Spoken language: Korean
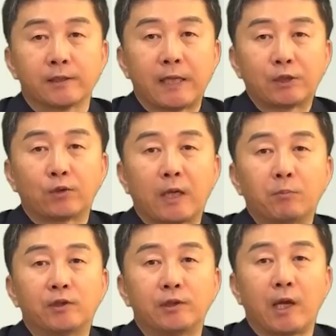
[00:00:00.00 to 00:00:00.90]

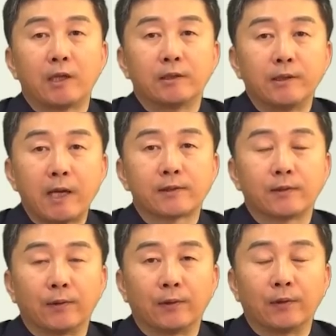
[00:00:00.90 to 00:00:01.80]
최정남 씨에
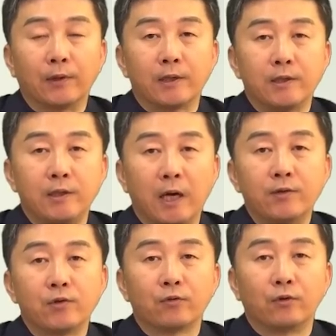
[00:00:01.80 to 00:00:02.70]
의해서
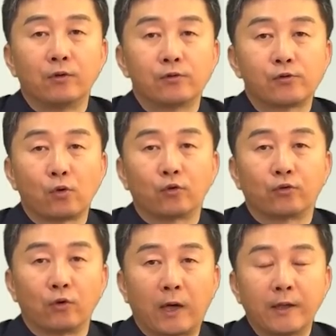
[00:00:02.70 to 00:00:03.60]
이한용을 쏘고
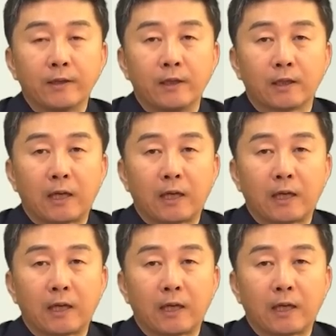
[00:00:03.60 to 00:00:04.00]
들어간